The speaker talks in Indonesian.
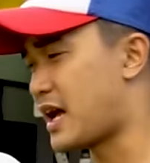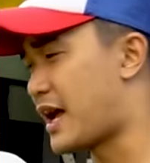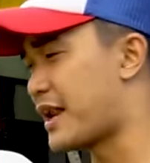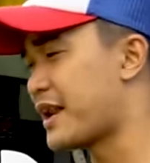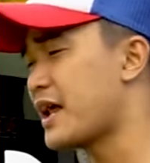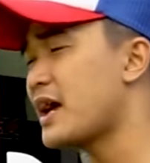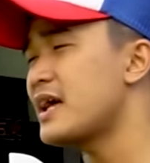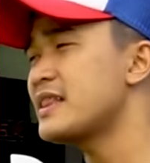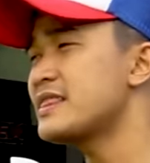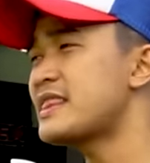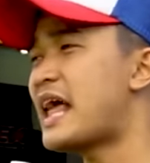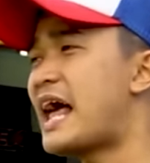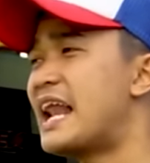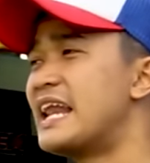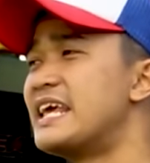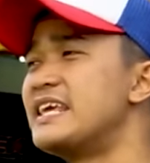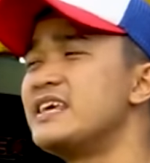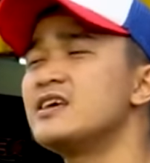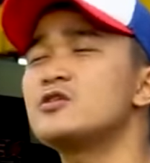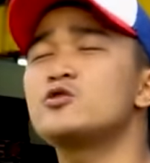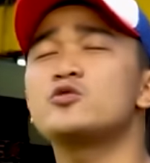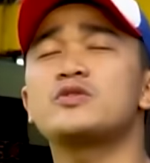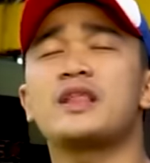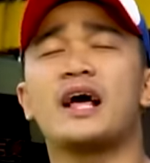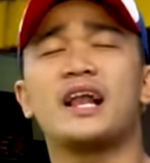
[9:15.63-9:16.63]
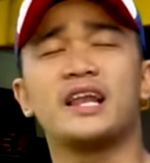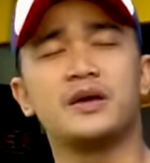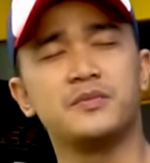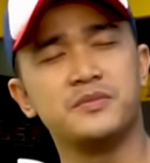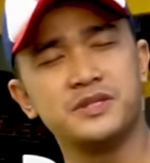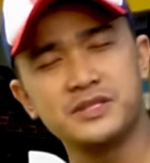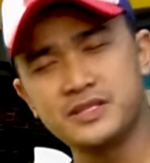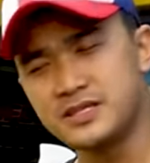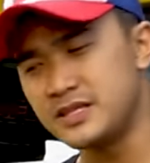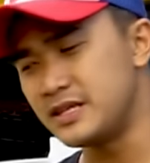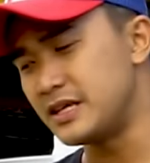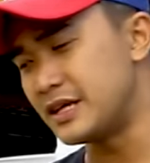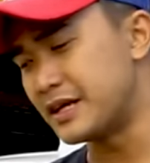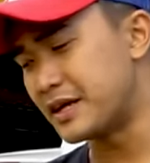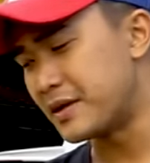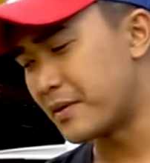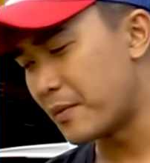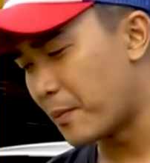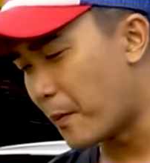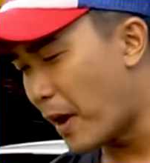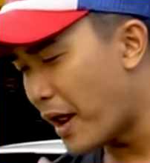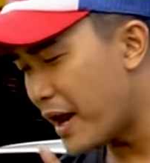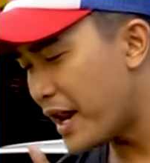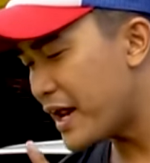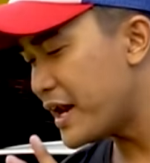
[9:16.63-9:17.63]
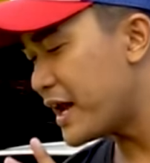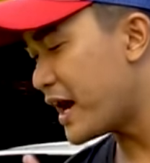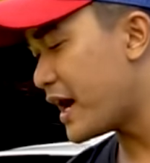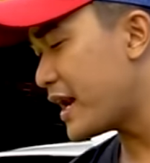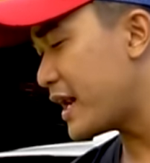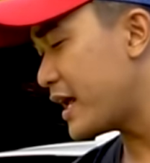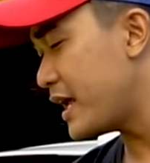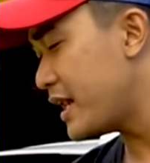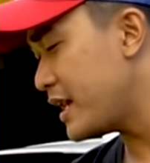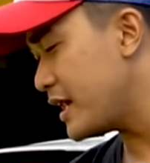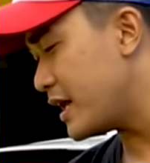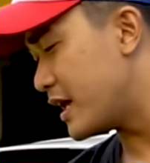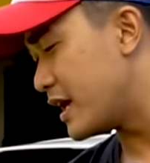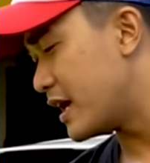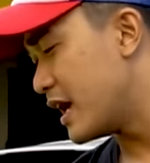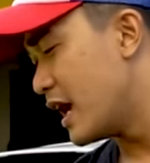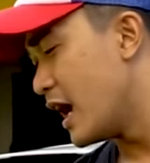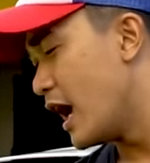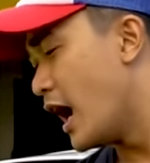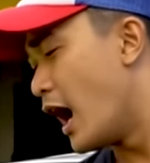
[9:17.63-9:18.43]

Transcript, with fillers: Karena kan talinya tuh tali besi. Beda dengan yang ini.